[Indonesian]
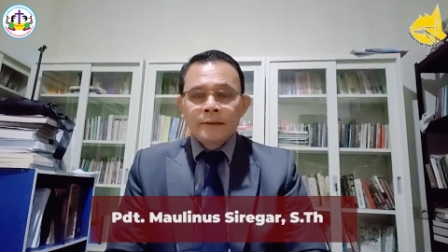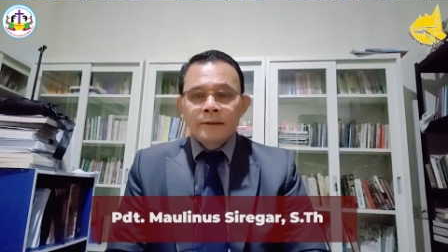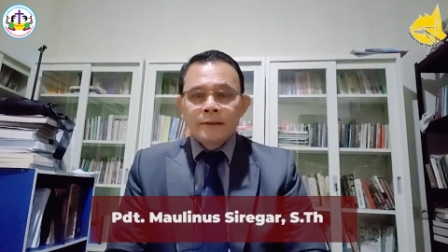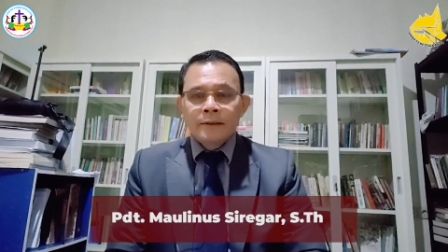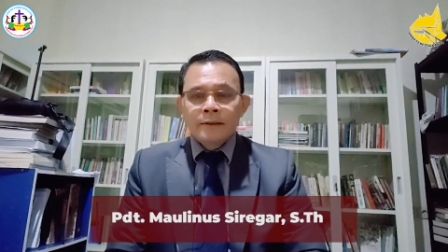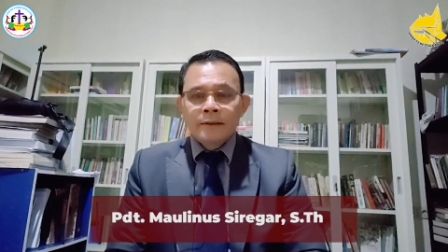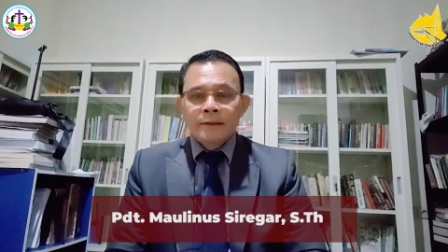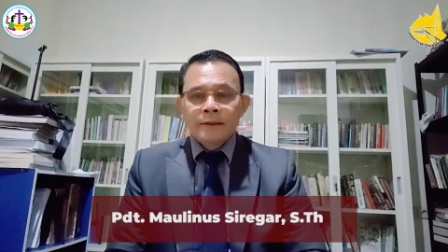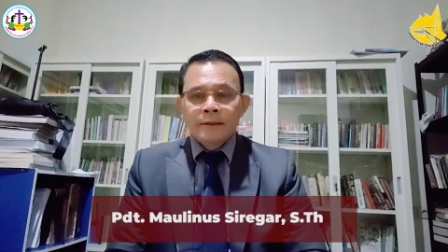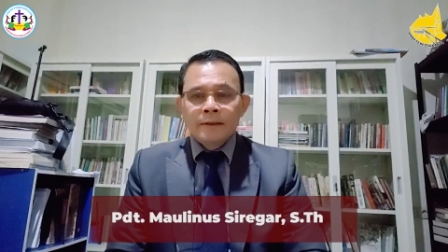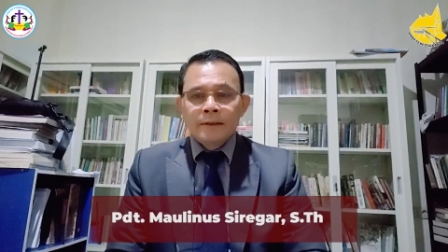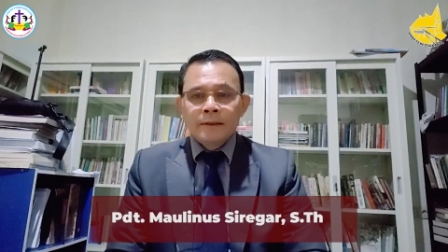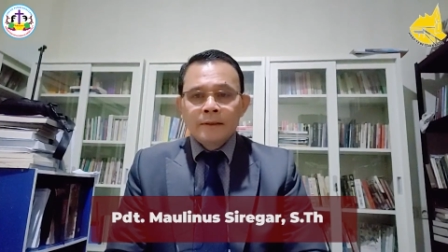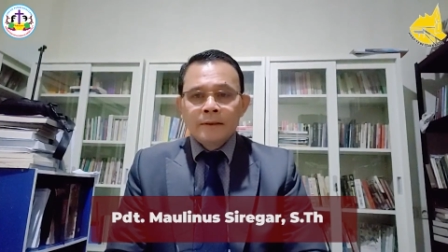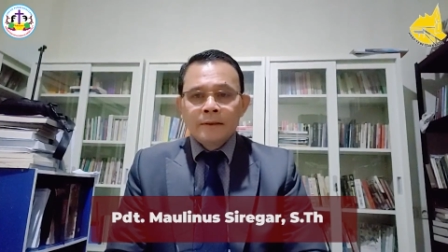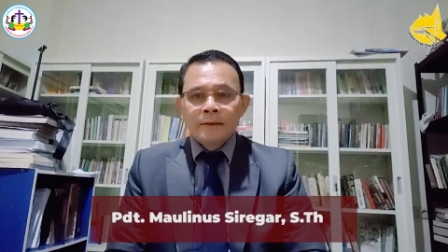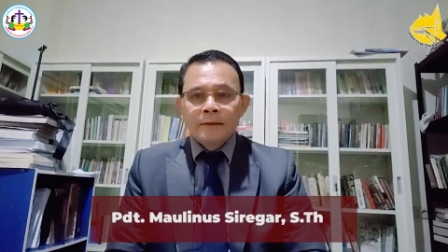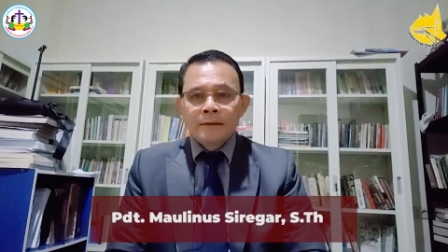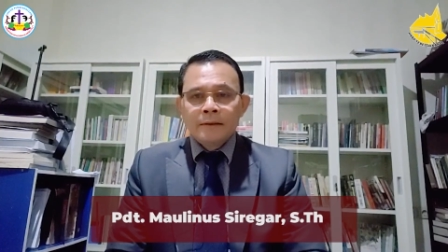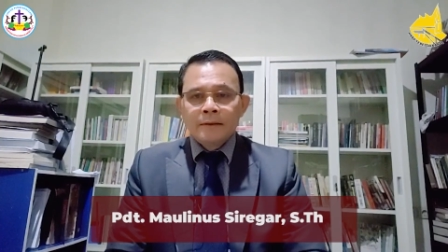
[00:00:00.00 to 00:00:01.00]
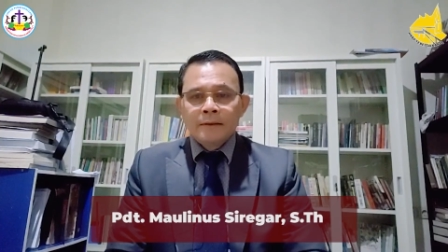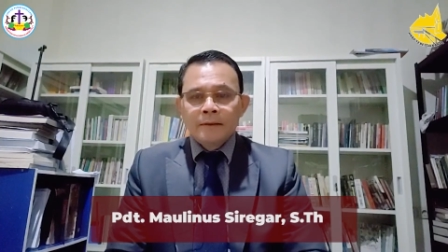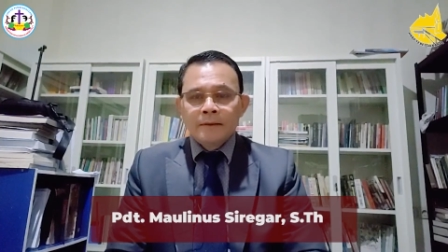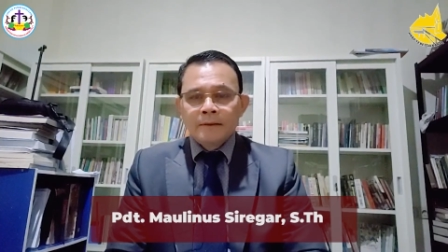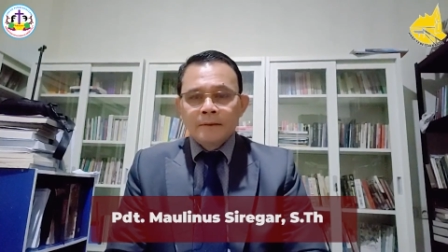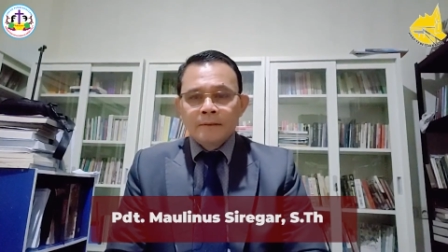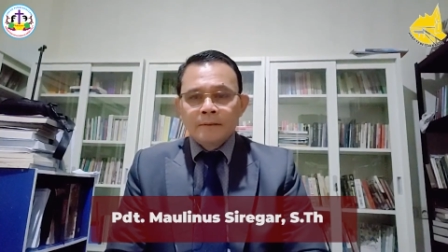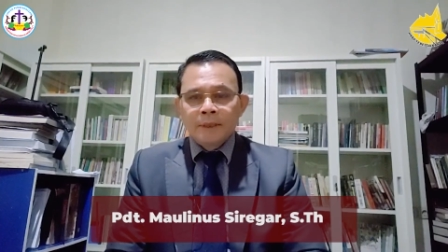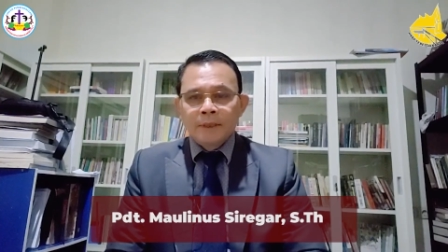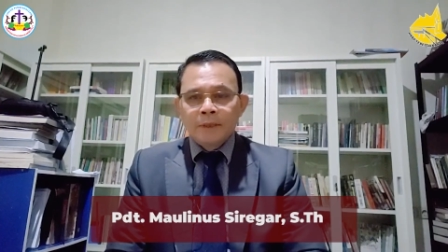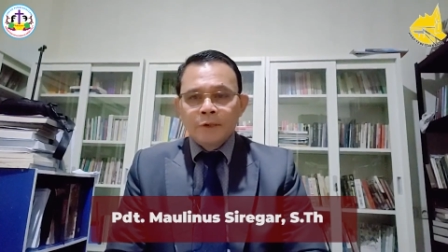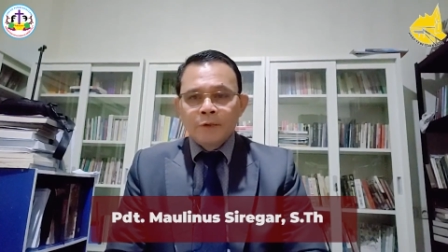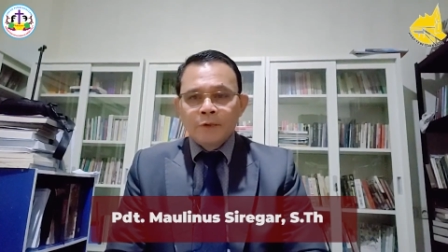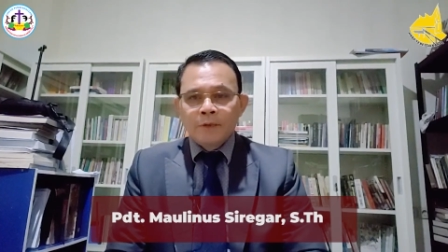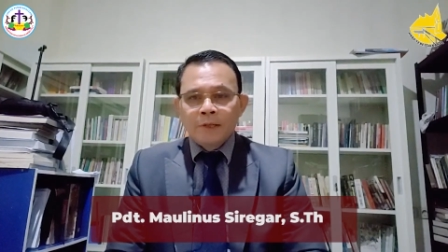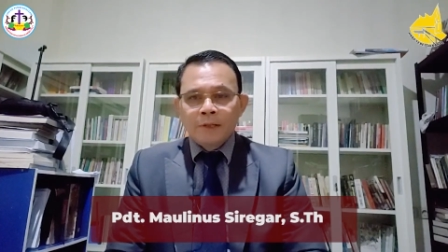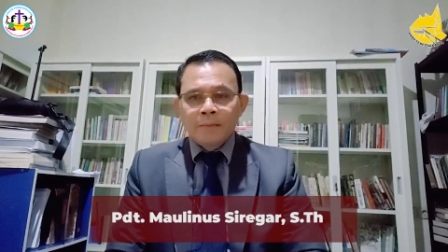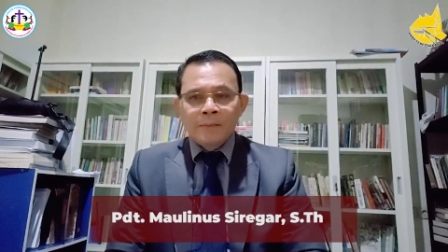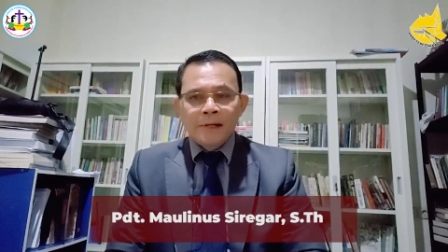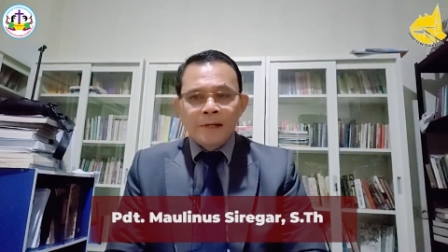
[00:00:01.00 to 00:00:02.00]
di minggu
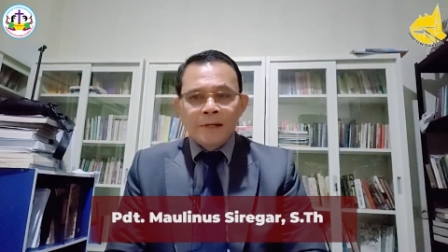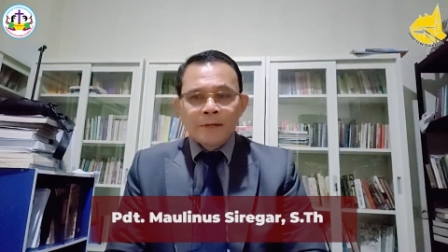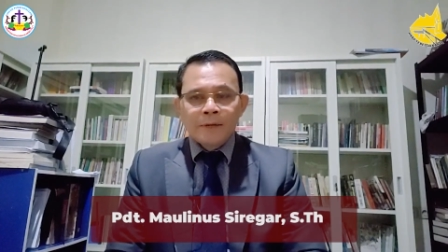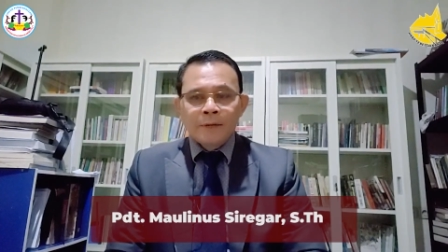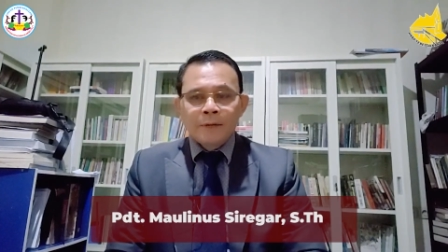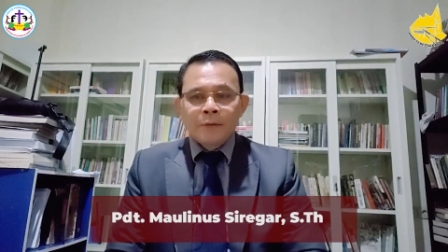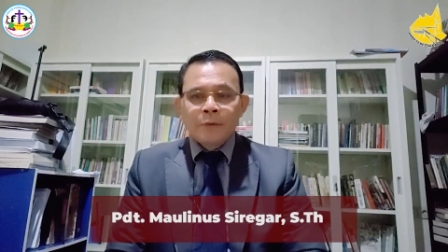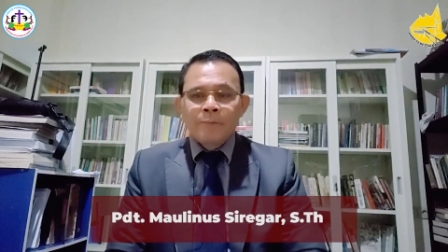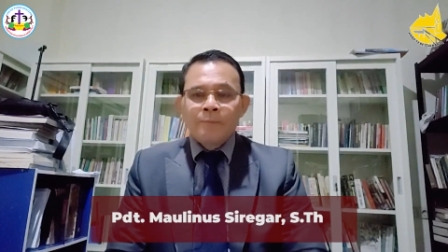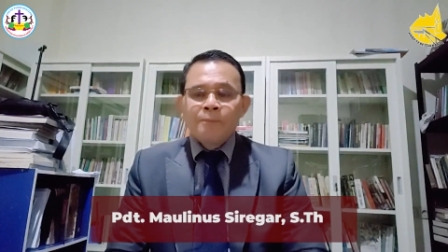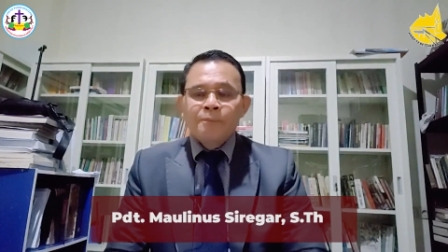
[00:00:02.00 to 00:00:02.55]
yang baru